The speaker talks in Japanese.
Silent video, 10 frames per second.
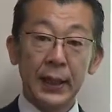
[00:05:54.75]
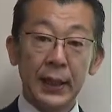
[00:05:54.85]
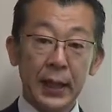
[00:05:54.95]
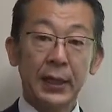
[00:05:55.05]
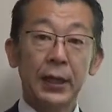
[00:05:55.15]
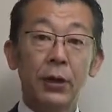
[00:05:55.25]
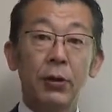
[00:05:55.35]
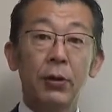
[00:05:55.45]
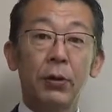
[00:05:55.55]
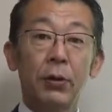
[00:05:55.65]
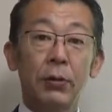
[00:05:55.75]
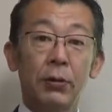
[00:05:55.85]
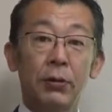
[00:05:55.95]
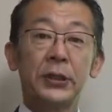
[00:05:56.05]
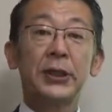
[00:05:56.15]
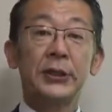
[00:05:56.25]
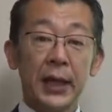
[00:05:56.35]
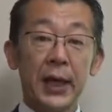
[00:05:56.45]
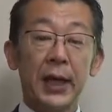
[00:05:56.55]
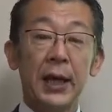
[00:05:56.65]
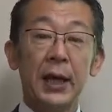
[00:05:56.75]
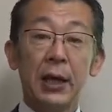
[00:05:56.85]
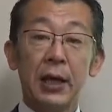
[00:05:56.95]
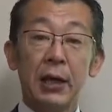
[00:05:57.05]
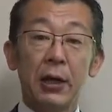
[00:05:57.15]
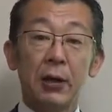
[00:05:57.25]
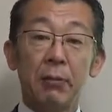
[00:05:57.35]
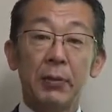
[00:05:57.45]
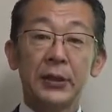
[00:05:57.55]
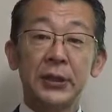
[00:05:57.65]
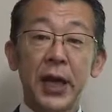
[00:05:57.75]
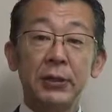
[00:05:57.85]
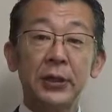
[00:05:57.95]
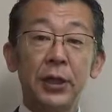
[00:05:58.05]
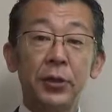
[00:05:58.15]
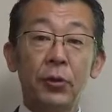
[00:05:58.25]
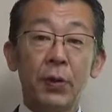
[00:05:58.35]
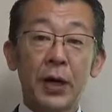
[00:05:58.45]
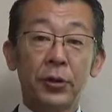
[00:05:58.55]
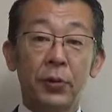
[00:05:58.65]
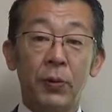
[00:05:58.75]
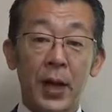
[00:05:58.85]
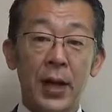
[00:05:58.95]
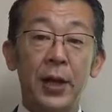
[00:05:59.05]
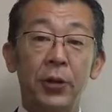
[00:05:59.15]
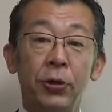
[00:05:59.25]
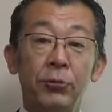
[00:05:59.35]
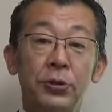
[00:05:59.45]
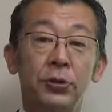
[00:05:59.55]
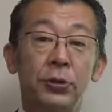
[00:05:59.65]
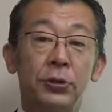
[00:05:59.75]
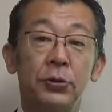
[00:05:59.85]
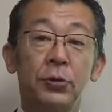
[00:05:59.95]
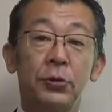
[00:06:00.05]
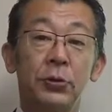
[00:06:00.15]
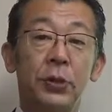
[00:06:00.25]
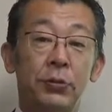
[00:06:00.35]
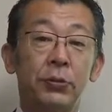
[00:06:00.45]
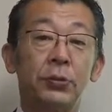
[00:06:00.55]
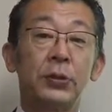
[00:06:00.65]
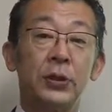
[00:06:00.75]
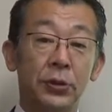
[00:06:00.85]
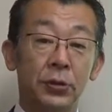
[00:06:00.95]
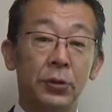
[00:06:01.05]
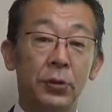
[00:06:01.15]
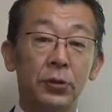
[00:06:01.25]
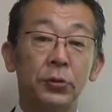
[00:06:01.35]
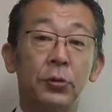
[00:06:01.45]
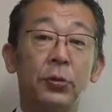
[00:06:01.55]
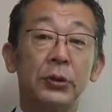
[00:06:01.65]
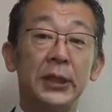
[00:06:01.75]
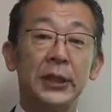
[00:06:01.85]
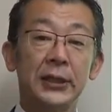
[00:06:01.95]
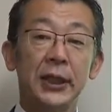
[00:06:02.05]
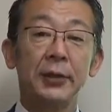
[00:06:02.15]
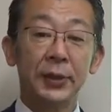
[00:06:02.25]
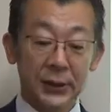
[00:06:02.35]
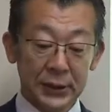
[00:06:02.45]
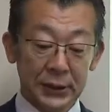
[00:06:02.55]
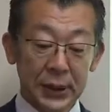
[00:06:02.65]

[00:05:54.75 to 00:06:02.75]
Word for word: はいこちらですねまあ、伝える内容は今日は営業部長の仕事というのはこういうことですよということをお伝えしていきます